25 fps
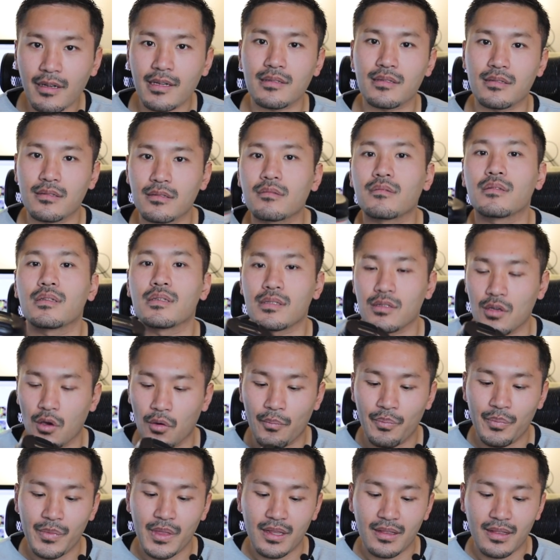ぐらいするんです
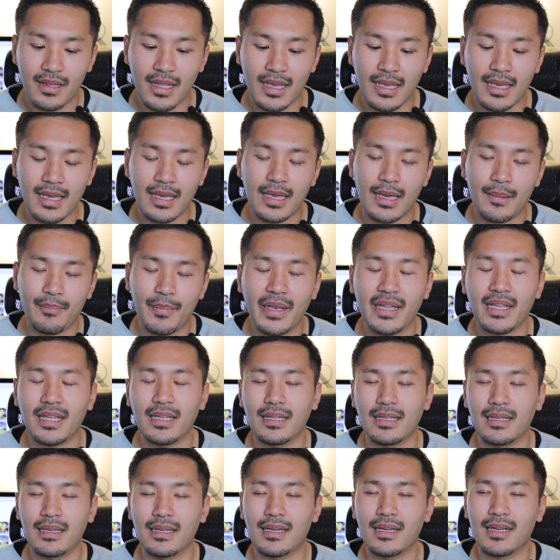よ。で、やっぱ
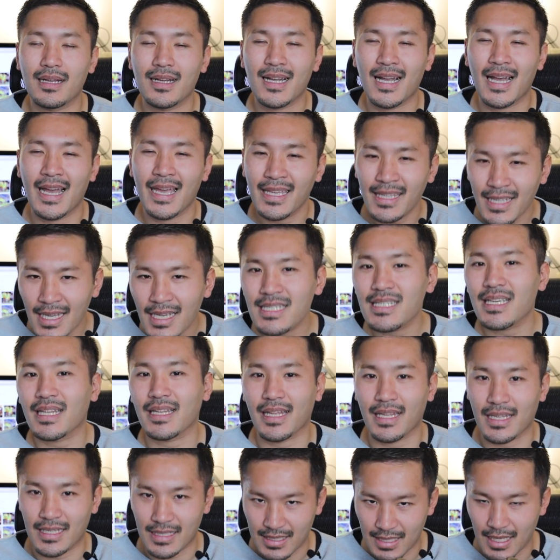り買えないじゃ
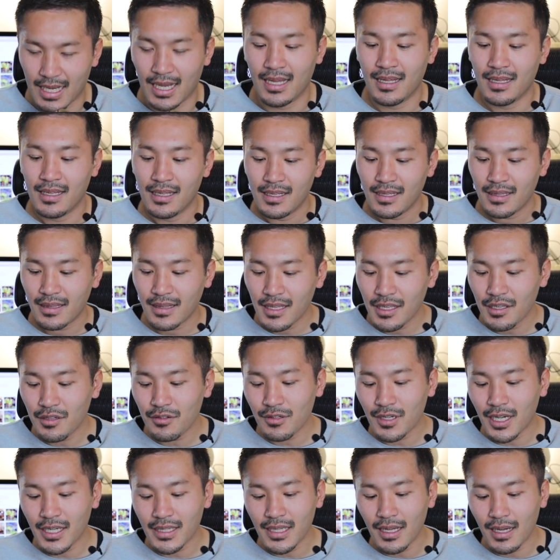ないですか。ってい
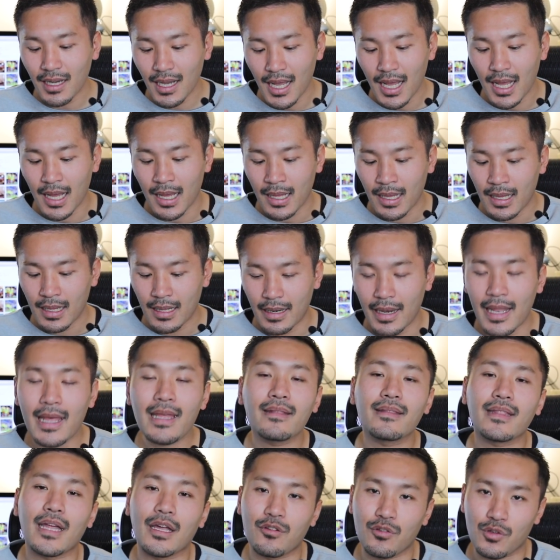う方が
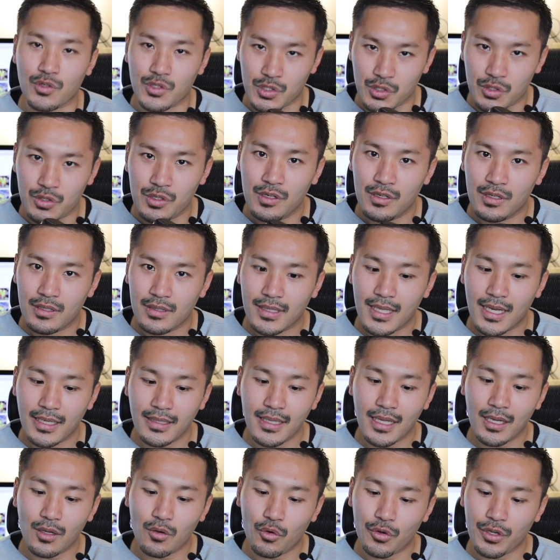レンタルをする。だ
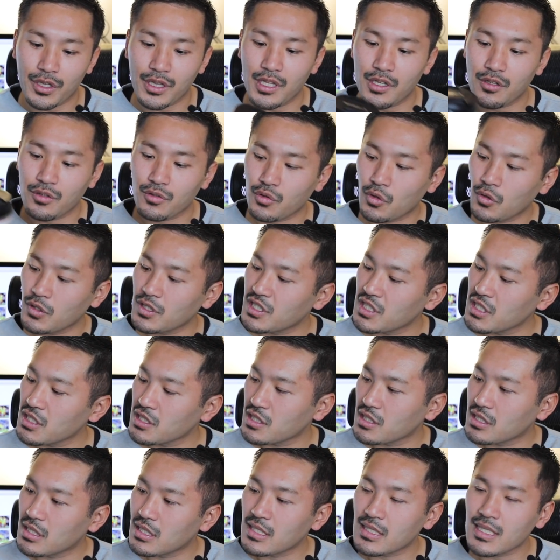いたいこれで言うと1
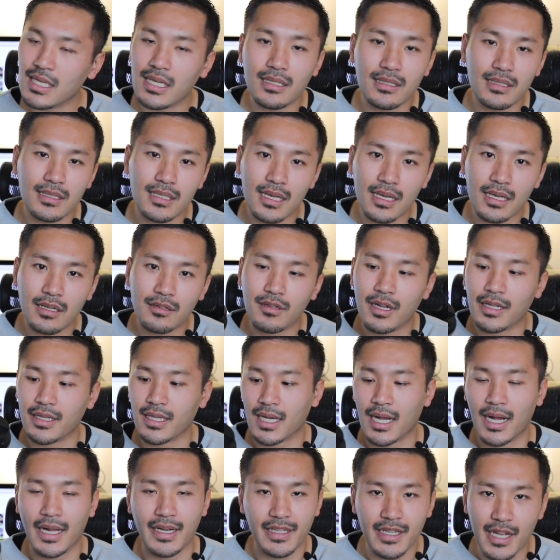日2、3000円ぐらい
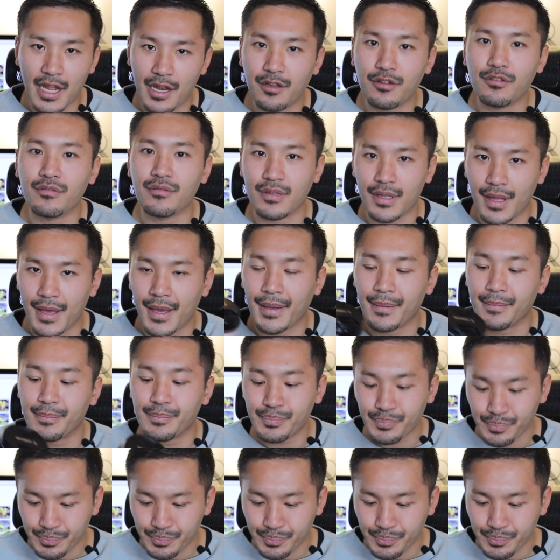で借りれるんで、